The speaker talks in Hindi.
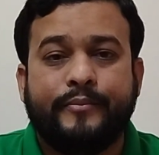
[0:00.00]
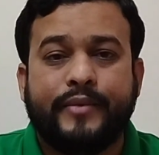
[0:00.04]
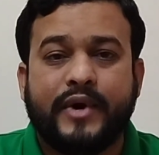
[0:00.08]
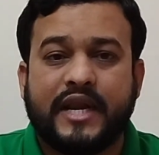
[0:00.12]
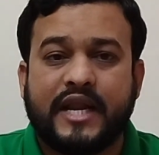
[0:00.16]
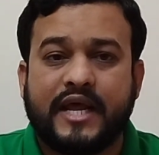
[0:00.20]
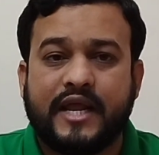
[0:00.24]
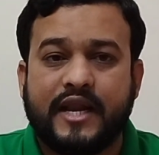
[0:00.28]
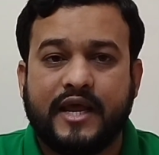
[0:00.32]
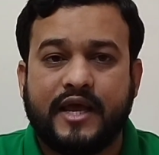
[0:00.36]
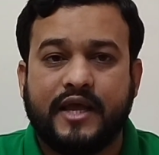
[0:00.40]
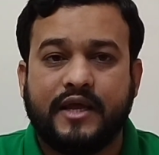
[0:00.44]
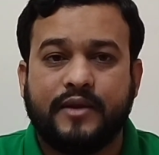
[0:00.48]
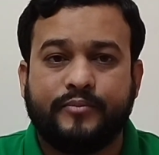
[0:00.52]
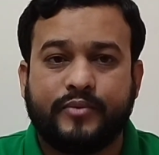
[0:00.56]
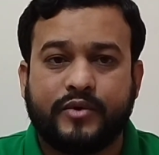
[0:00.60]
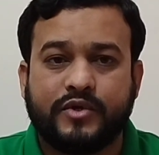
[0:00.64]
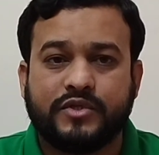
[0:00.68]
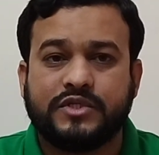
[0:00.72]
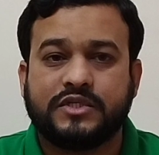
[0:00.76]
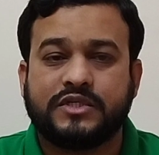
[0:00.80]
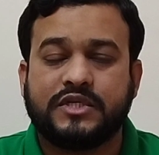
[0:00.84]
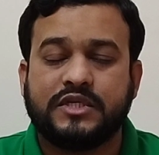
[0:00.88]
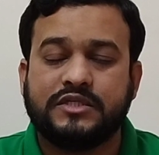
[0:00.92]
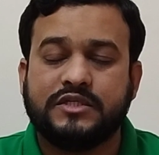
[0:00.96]
बनाना है
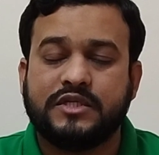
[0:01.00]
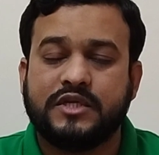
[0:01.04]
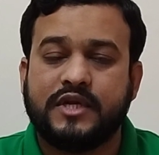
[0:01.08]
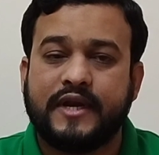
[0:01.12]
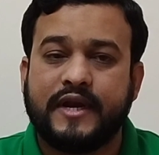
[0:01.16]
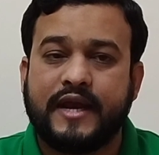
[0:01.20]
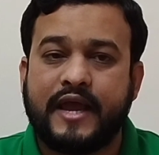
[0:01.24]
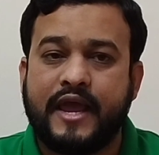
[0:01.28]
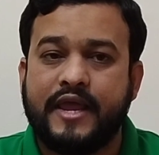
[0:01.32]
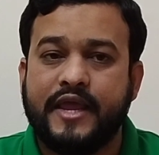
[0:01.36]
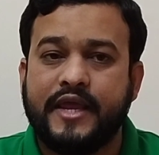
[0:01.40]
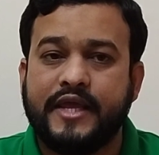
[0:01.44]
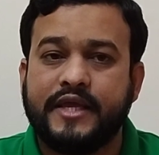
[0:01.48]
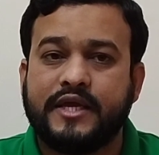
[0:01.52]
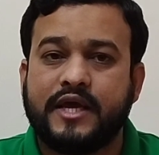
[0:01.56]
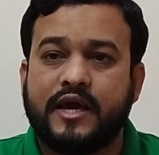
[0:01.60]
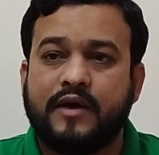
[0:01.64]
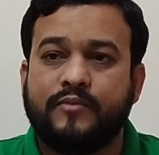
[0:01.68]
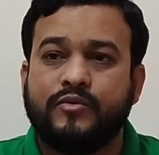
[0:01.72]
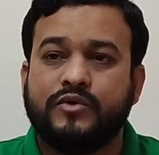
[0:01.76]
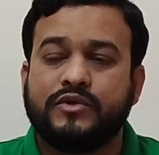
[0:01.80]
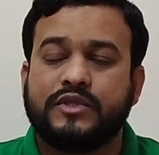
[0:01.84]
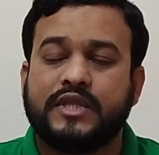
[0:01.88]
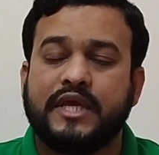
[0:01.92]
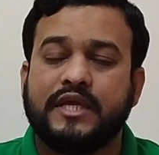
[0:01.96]
प्रोजेक्ट इंजीनियर का यही
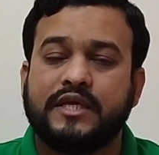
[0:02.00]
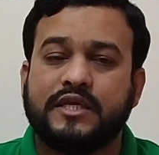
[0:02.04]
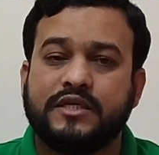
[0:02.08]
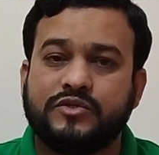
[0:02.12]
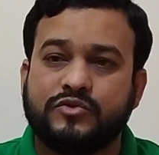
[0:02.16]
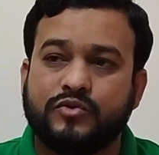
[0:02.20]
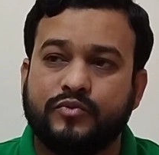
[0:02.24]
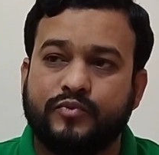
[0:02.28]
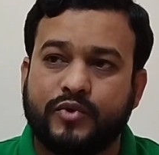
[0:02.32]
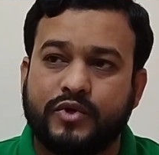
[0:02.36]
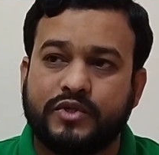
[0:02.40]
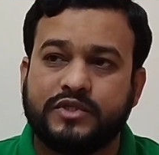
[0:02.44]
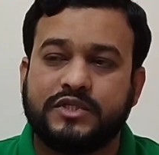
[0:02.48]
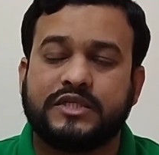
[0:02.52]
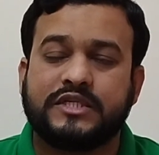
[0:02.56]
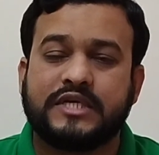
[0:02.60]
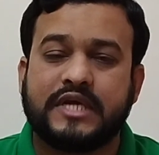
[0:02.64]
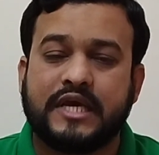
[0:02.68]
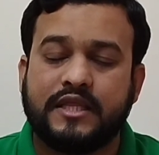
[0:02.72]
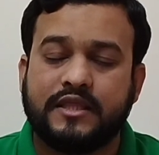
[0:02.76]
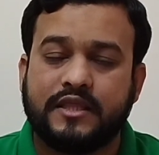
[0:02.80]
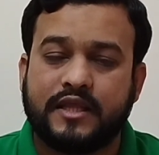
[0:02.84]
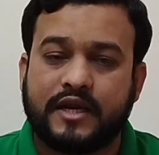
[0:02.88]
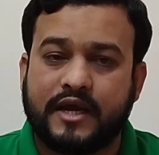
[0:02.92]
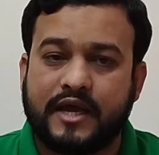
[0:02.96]
काम होता है कि जो प्रोजेक्ट
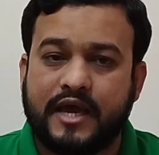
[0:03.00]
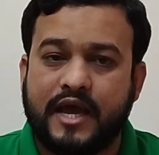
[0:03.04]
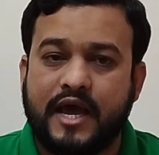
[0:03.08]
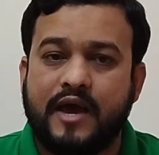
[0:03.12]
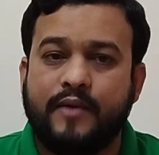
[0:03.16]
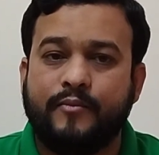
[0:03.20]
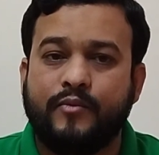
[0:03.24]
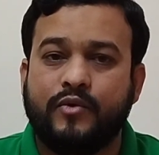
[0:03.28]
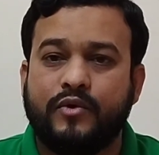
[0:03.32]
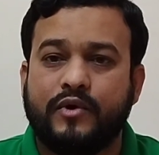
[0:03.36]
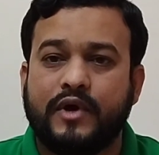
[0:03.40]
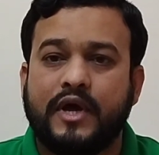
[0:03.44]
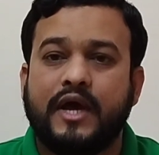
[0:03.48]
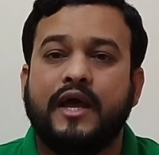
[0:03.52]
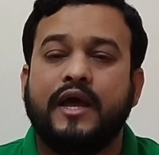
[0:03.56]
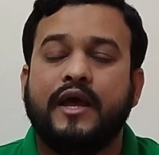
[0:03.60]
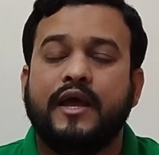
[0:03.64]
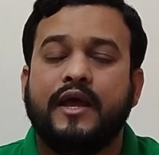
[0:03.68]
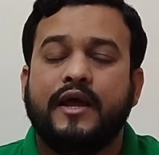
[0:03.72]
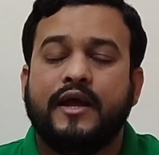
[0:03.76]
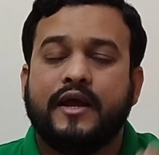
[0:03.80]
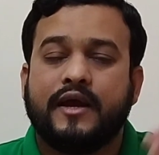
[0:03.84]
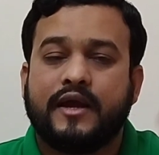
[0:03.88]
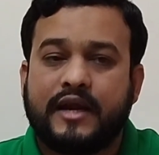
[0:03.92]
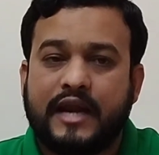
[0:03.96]
के अंदर काम होगा
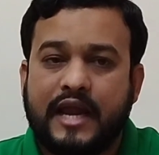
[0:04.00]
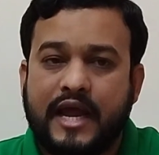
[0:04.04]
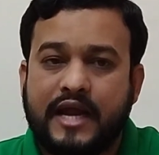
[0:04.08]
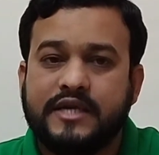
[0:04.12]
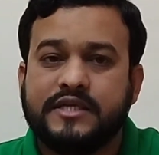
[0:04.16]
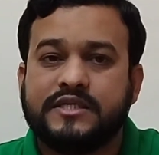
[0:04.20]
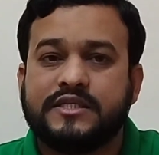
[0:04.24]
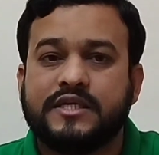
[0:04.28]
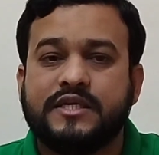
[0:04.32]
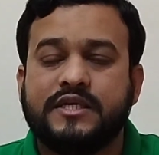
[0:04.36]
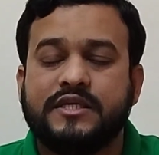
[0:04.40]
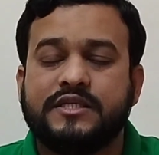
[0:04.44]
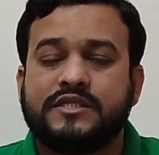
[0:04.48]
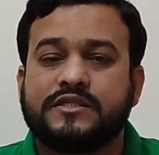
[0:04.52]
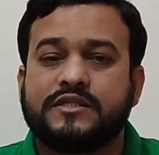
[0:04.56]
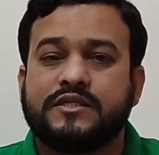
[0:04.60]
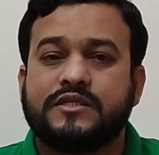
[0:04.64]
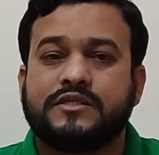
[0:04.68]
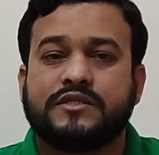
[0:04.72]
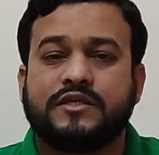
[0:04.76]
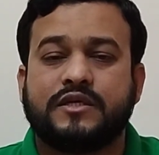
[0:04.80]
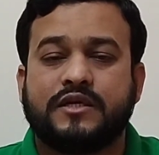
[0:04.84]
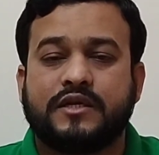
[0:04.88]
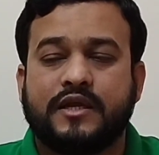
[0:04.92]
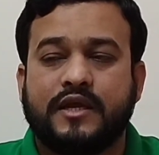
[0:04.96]
क्लाइंट से
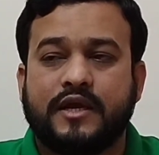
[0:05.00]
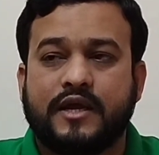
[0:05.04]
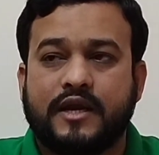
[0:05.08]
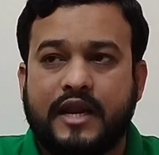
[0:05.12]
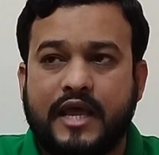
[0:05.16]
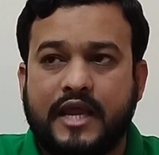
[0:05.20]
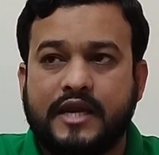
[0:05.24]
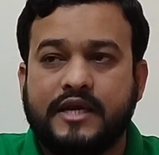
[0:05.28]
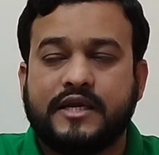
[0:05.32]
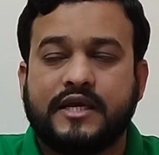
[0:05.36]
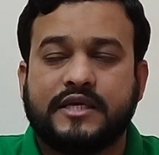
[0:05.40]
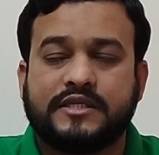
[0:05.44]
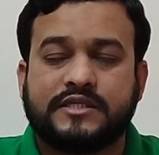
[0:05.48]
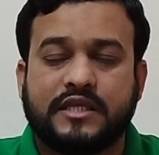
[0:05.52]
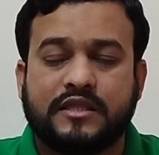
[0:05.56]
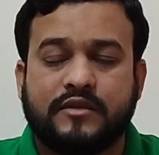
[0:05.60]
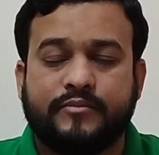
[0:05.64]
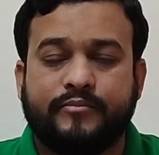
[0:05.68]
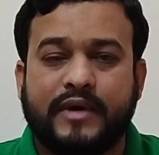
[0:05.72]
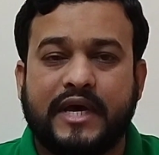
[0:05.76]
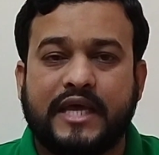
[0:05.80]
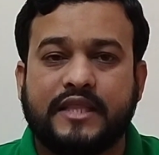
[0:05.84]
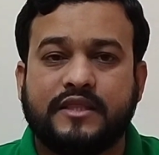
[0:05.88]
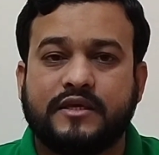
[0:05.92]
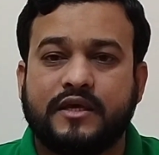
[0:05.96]
डिस्कस करके क्लाइंट के साथ
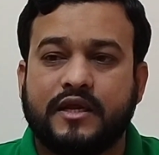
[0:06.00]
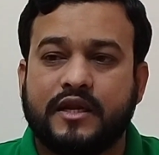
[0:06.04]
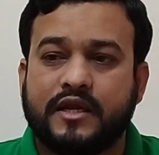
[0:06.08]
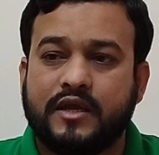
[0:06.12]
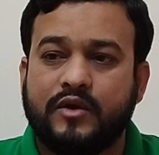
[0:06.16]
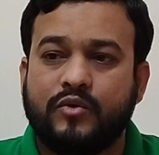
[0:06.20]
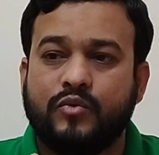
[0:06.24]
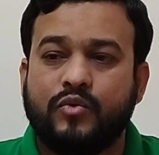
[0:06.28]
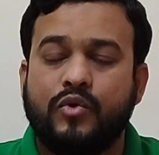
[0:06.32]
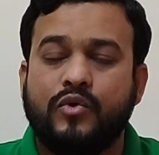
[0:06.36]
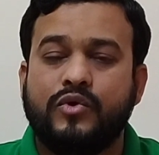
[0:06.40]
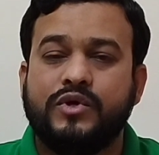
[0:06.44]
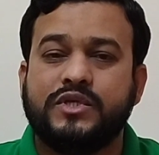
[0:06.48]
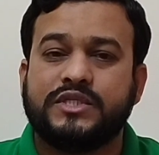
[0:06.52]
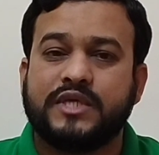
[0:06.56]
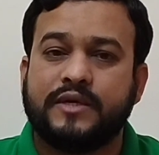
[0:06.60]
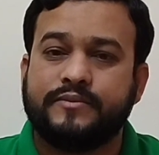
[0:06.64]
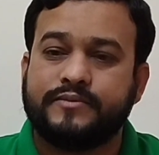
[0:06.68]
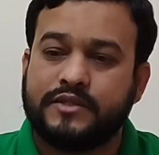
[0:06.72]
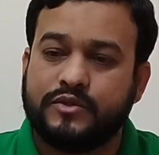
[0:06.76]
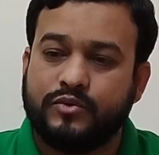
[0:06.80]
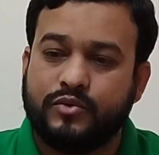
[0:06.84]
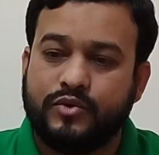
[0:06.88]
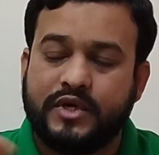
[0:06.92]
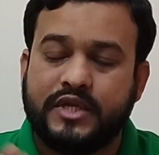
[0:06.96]
बात करके वो हिसाब
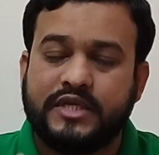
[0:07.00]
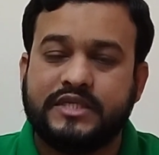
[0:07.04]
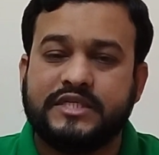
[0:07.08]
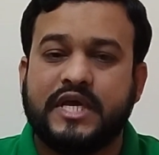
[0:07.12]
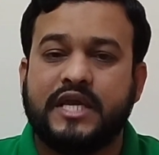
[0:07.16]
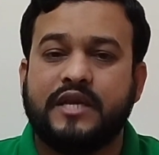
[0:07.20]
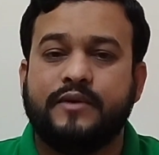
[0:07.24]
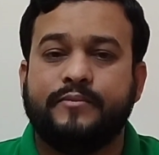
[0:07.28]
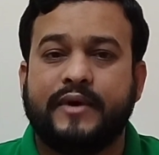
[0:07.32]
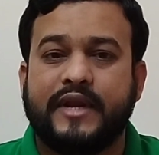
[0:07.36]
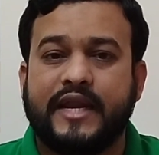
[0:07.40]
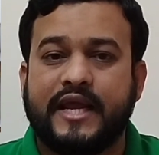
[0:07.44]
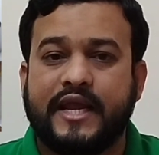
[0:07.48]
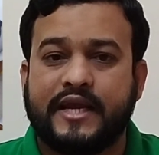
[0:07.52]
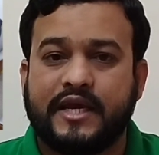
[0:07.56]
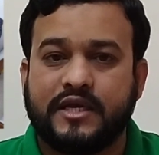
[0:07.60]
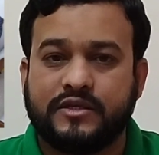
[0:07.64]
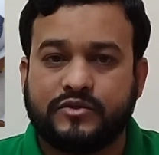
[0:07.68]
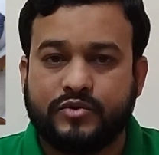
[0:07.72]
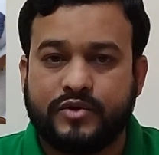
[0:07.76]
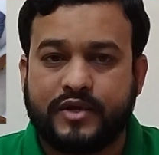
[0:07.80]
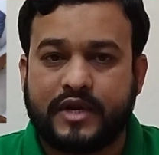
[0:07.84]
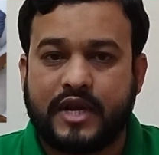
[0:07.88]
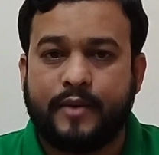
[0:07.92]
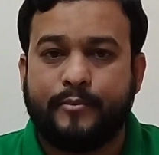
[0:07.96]
से वो डिज़ाइन बनाएगा
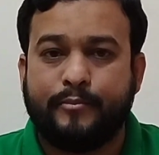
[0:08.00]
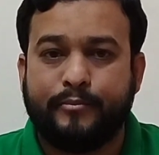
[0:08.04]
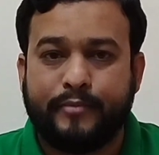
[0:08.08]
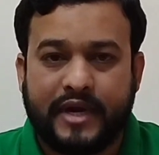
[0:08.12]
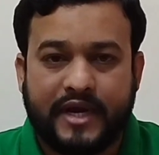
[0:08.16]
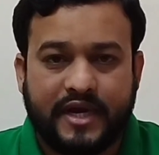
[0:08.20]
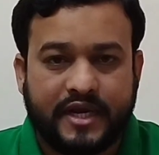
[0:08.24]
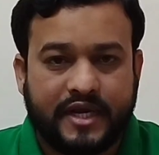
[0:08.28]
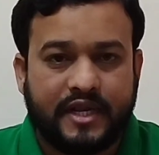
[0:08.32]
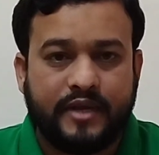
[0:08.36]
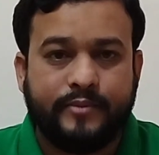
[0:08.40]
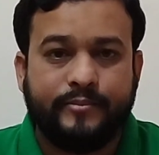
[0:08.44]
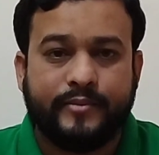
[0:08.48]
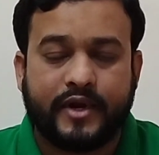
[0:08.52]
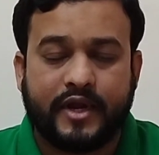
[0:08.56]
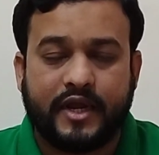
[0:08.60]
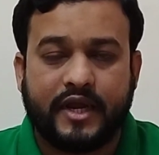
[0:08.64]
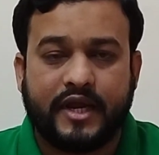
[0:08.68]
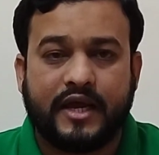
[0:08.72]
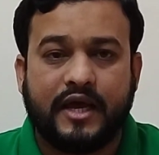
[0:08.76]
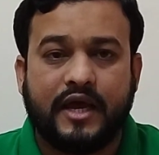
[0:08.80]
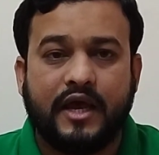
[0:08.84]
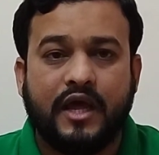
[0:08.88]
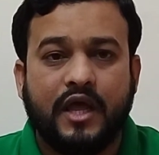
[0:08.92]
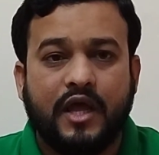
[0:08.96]
जो ड्राफ्टमैन टीम
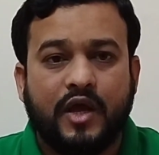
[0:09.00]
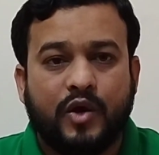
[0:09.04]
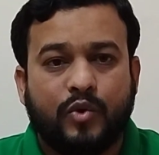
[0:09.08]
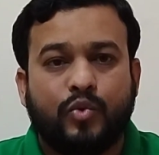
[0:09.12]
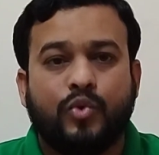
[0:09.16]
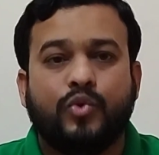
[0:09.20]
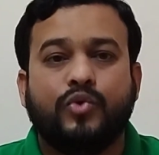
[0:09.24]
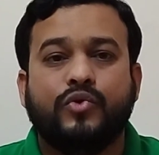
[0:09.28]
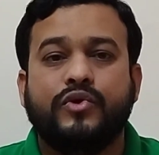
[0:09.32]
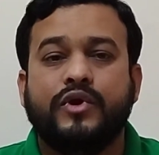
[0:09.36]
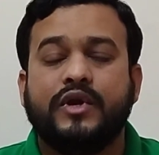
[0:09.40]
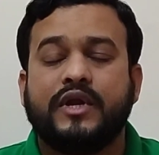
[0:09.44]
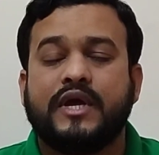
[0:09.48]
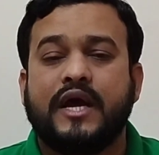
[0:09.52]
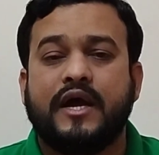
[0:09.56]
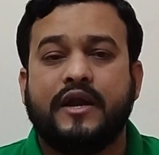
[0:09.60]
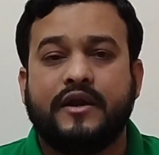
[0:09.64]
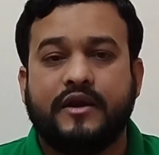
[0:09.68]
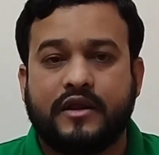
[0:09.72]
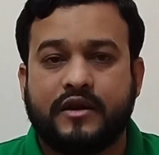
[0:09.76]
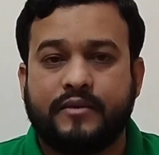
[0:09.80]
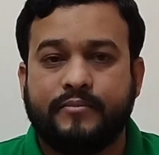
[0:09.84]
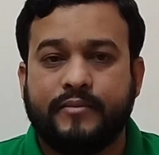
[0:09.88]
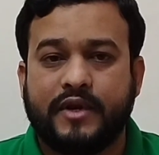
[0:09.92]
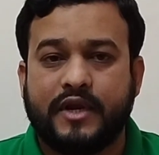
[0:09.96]
रहेगा वो वो उनका
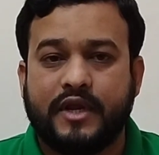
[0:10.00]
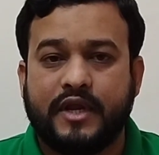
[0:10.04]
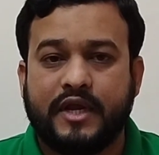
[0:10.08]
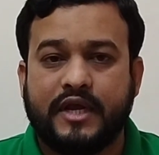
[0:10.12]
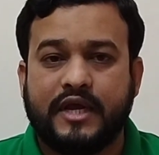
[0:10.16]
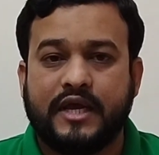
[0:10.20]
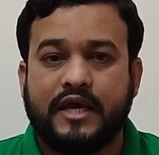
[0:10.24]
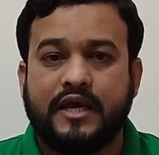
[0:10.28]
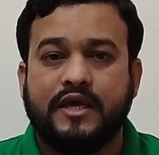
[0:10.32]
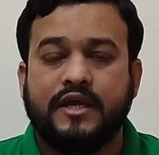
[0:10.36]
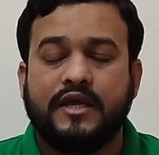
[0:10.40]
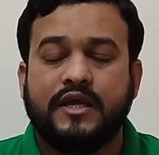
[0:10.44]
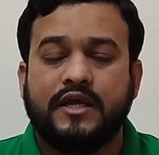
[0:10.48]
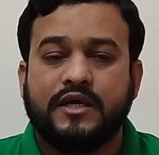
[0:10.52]
अंडर में रहेगा